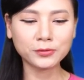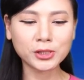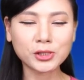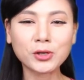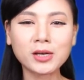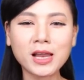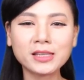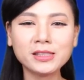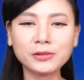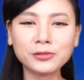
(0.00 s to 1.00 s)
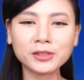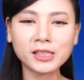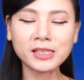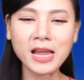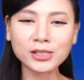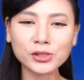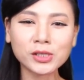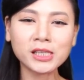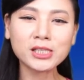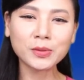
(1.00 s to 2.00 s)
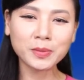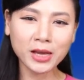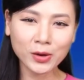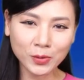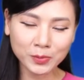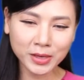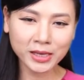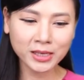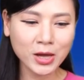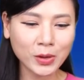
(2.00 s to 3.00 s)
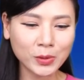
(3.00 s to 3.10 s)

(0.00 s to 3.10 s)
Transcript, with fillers: Vừa rồi là những phần tin đáng chú ý trong ngày hôm nay.